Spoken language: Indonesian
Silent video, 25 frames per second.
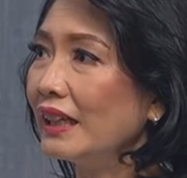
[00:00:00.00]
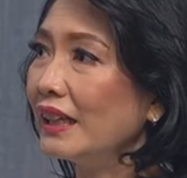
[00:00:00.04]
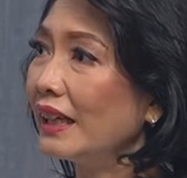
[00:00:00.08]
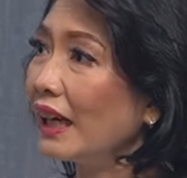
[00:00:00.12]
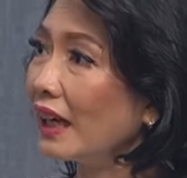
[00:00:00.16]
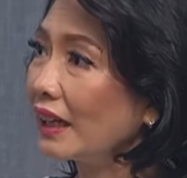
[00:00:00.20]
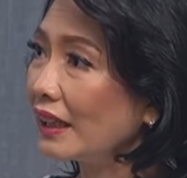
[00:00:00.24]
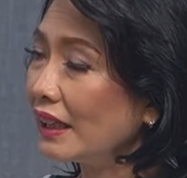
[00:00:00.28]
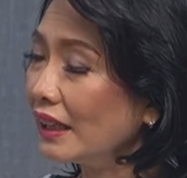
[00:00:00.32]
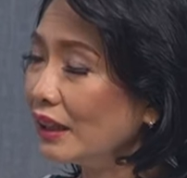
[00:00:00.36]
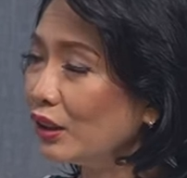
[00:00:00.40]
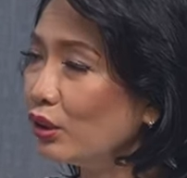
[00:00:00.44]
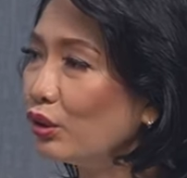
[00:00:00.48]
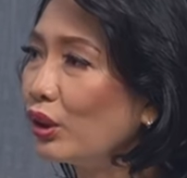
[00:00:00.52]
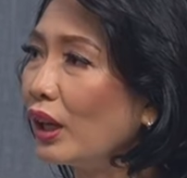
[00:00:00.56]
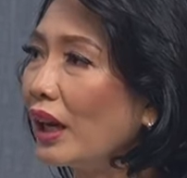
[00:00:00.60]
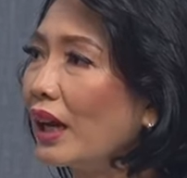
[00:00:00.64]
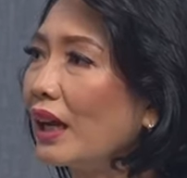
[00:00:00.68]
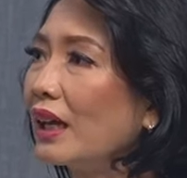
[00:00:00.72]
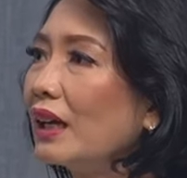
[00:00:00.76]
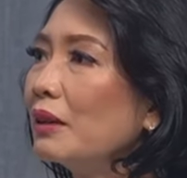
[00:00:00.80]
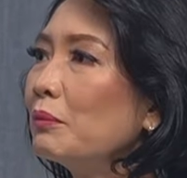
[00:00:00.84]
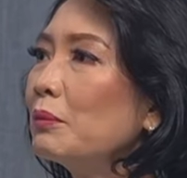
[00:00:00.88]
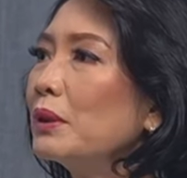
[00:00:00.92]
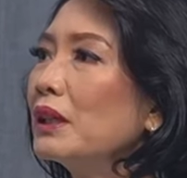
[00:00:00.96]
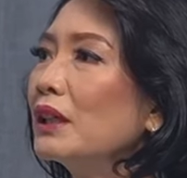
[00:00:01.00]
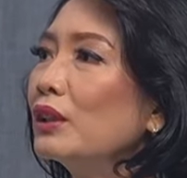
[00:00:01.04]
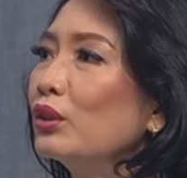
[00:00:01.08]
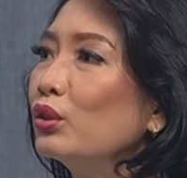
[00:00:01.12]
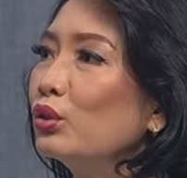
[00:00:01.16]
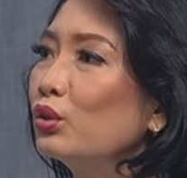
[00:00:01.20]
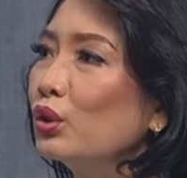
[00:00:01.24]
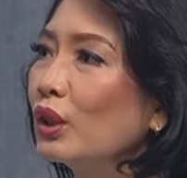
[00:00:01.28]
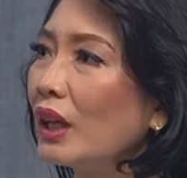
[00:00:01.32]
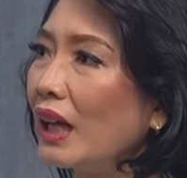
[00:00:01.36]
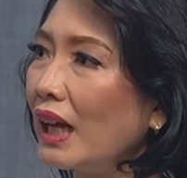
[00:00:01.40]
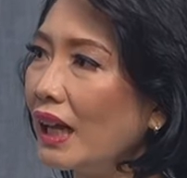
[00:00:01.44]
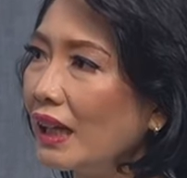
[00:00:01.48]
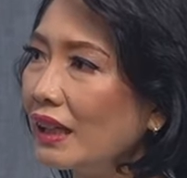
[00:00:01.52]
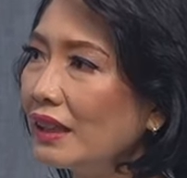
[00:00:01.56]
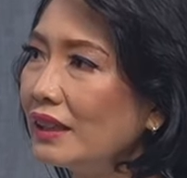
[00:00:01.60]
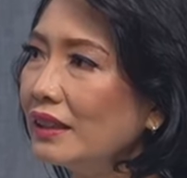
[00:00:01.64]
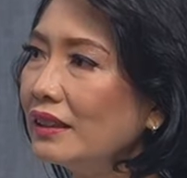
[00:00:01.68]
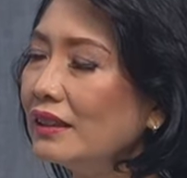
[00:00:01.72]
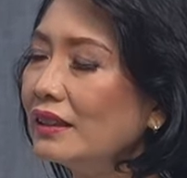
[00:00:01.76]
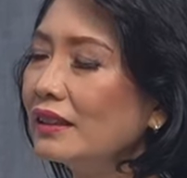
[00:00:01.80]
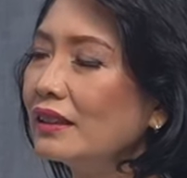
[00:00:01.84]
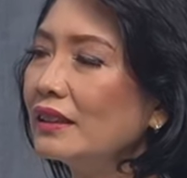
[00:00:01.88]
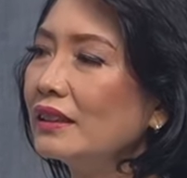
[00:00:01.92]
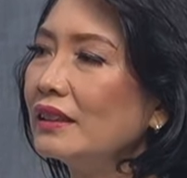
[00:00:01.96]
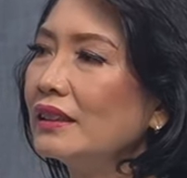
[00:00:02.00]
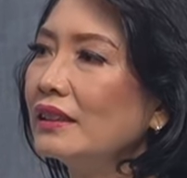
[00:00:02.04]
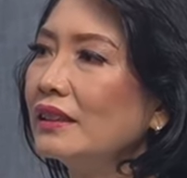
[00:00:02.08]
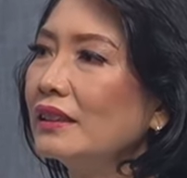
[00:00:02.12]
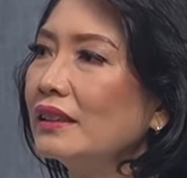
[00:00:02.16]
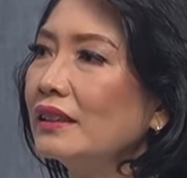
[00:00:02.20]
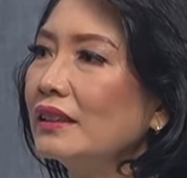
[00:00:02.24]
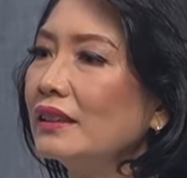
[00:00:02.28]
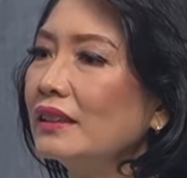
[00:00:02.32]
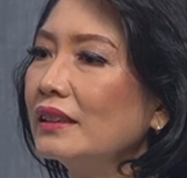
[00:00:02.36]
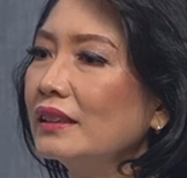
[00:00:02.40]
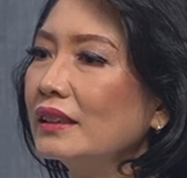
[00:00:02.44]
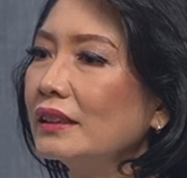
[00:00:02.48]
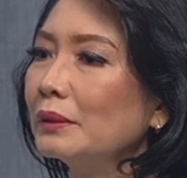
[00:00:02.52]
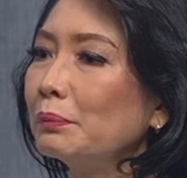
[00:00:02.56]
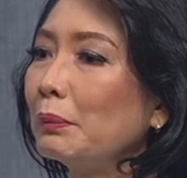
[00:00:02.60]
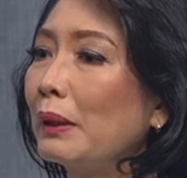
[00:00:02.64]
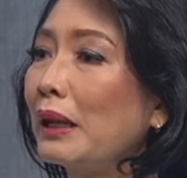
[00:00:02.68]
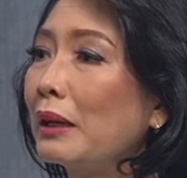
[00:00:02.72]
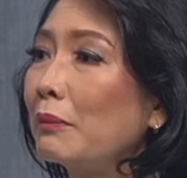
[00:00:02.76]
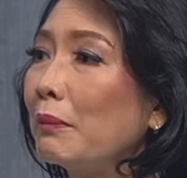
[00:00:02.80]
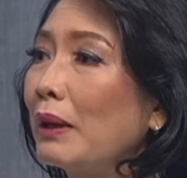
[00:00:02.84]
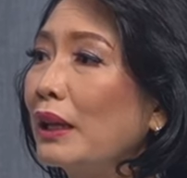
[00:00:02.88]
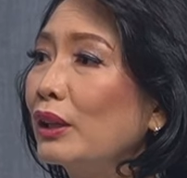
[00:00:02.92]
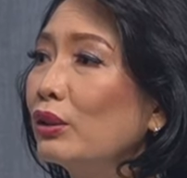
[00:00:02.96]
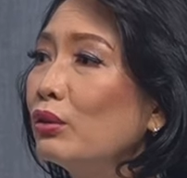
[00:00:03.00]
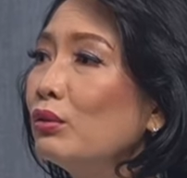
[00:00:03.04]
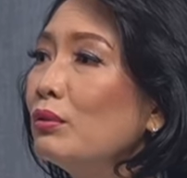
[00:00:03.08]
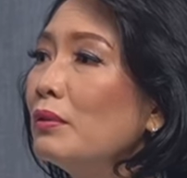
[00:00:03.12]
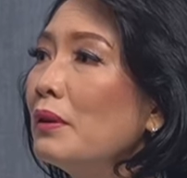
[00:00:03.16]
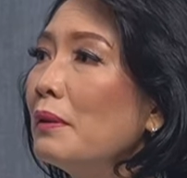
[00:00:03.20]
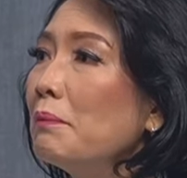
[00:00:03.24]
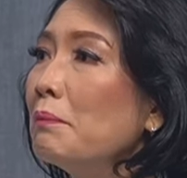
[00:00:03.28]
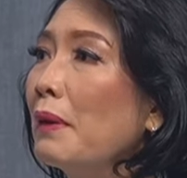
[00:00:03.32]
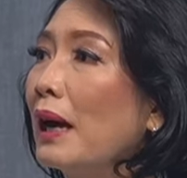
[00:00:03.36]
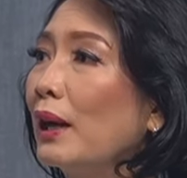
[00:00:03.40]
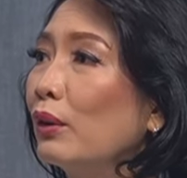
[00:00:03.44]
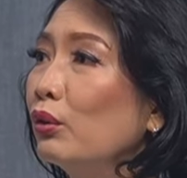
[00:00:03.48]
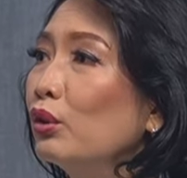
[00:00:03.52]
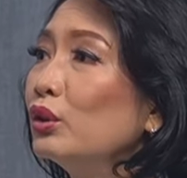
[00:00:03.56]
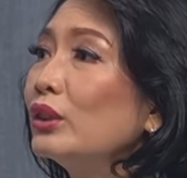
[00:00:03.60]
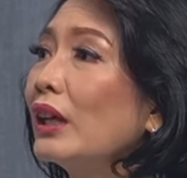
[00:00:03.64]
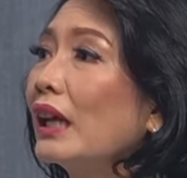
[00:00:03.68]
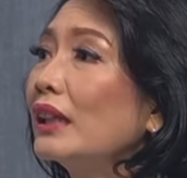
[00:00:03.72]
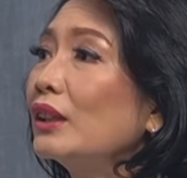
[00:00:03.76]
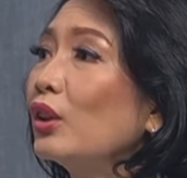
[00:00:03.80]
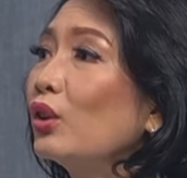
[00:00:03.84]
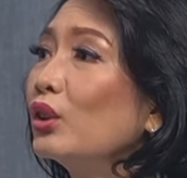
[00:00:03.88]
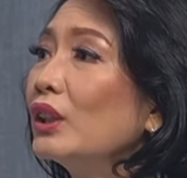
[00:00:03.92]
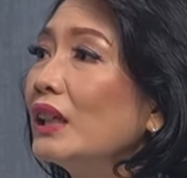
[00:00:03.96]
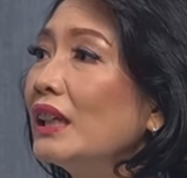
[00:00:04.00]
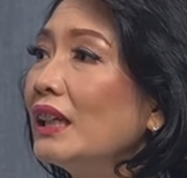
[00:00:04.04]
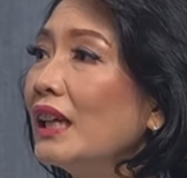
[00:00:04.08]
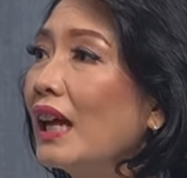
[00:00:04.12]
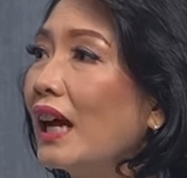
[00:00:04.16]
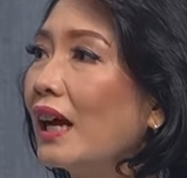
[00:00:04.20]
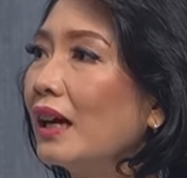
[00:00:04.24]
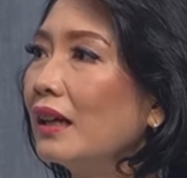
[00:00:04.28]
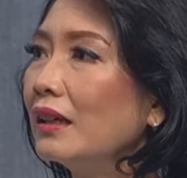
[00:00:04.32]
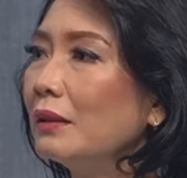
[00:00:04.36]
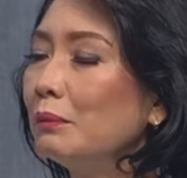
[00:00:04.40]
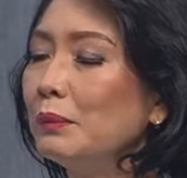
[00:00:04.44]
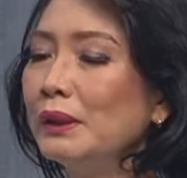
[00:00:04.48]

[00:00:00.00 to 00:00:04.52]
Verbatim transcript: Yang itu yang akan menentukan uh, sperma itu bagus atau tidak,